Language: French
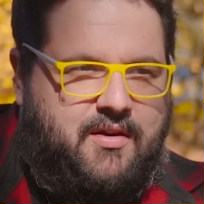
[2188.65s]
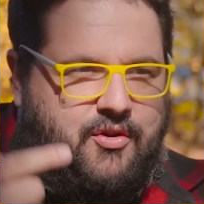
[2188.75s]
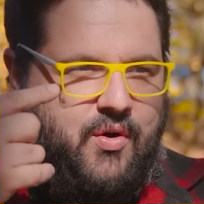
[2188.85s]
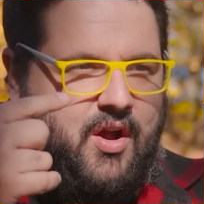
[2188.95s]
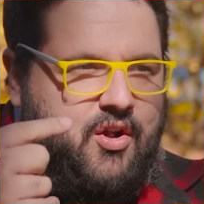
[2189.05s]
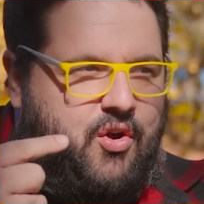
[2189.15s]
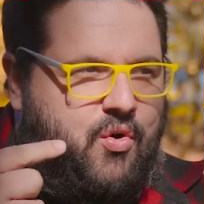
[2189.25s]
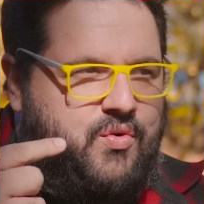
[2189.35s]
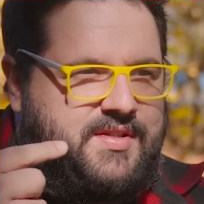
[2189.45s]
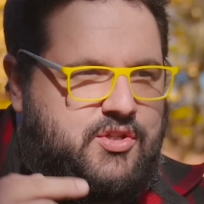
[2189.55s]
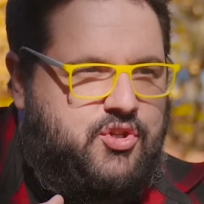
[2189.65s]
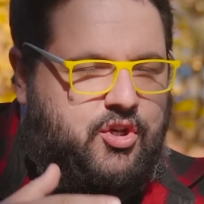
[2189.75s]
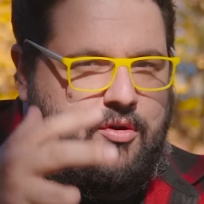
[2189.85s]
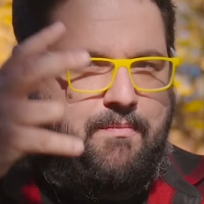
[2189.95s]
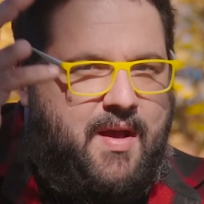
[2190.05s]
Donc en gros, si tu
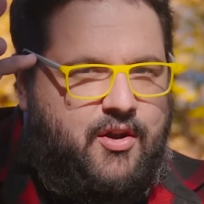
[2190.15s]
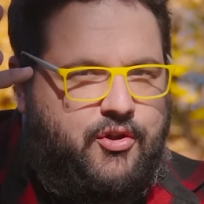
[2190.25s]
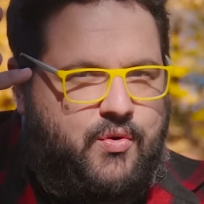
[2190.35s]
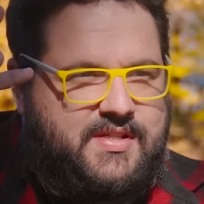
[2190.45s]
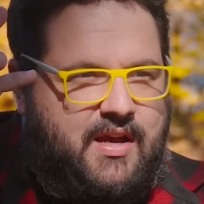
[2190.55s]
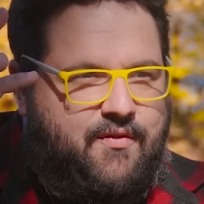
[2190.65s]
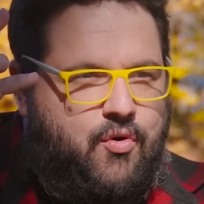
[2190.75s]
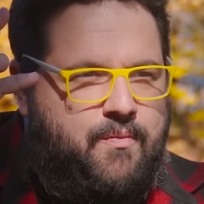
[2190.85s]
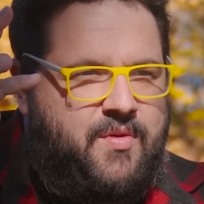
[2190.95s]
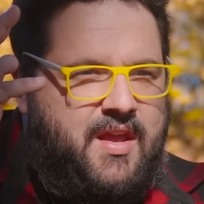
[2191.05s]
t'occupes mal de ton cerveau,